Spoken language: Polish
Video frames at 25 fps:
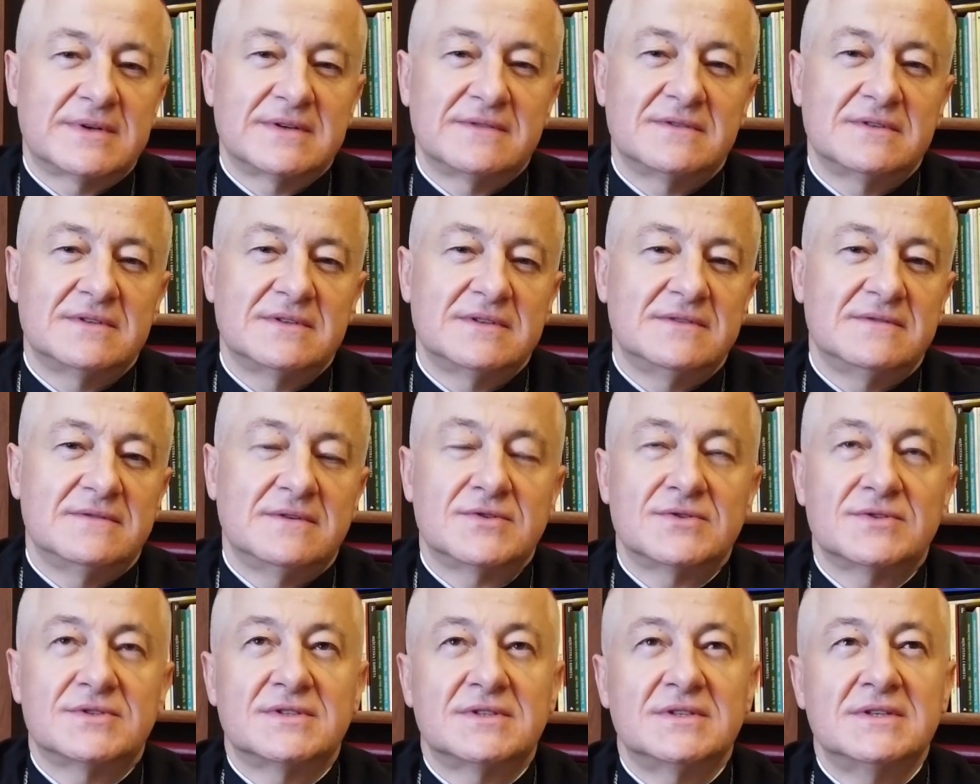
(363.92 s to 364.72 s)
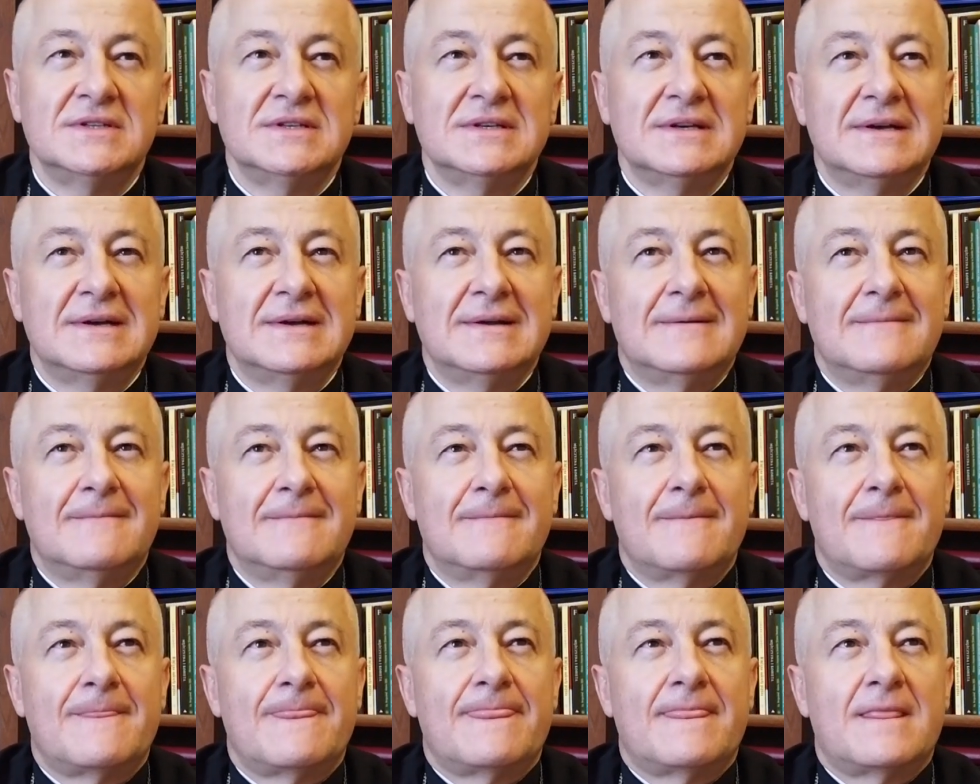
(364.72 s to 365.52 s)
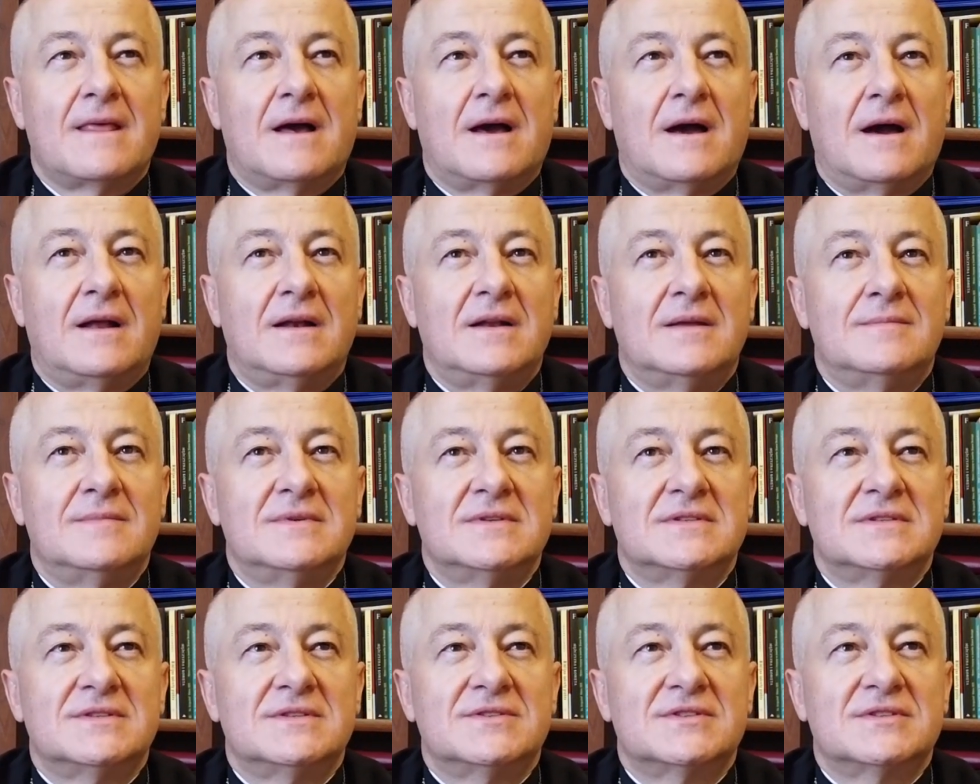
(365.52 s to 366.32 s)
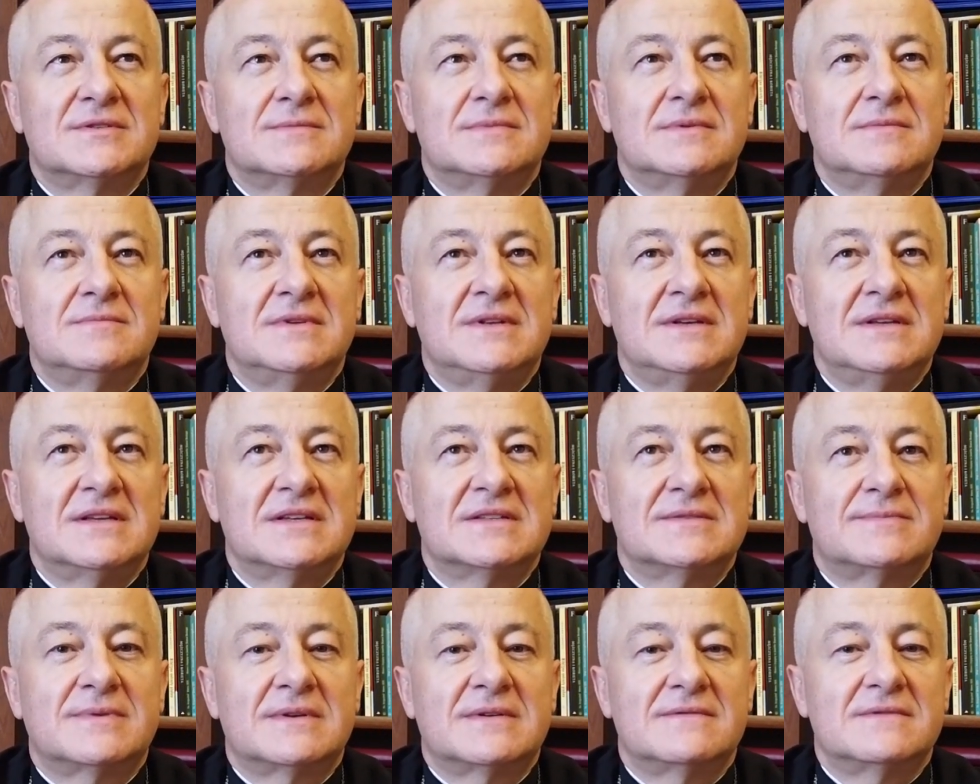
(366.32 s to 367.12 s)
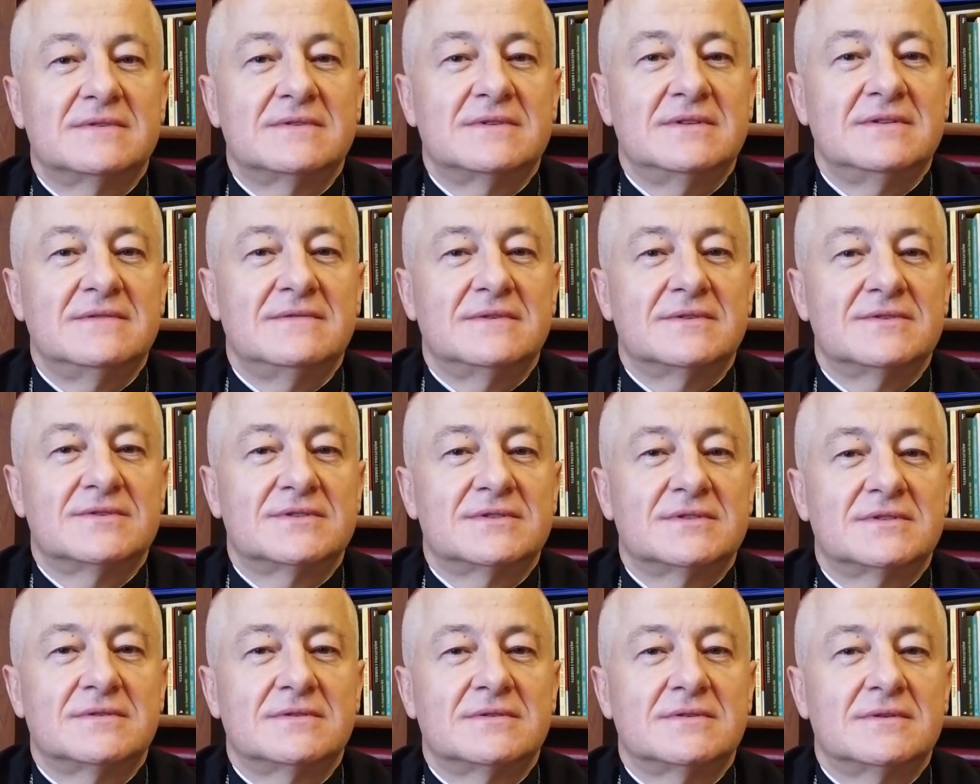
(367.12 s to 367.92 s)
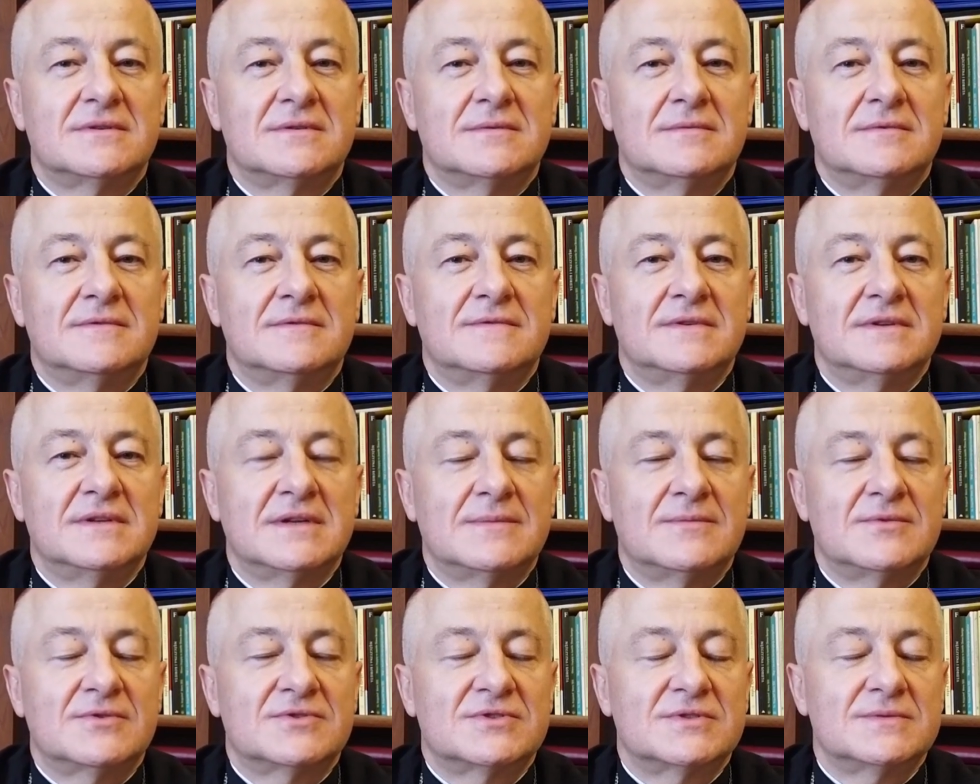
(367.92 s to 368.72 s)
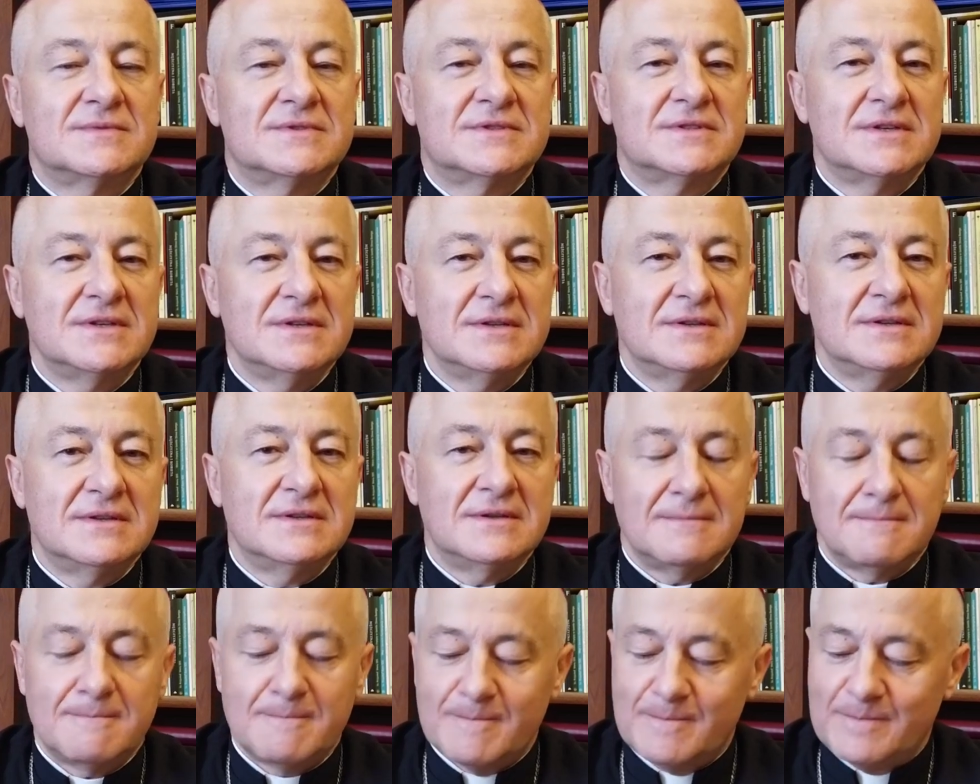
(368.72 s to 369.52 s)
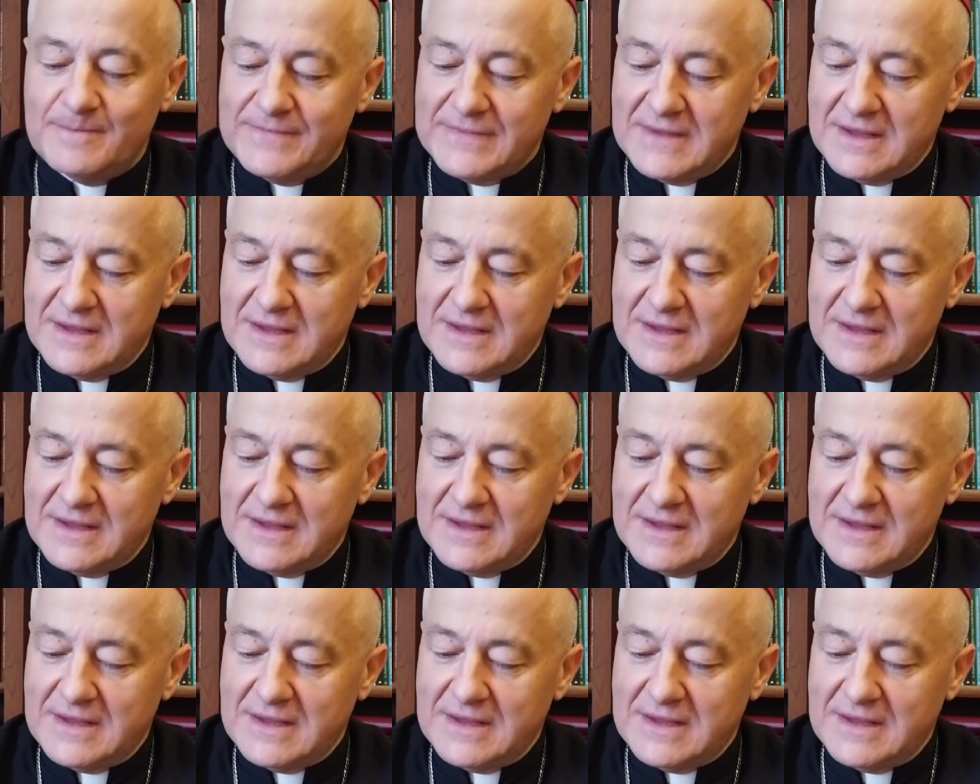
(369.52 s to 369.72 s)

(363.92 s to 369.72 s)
sprawiedliwości, ale myślę, że biblijna sprawiedliwość mówi nam o czymś innym.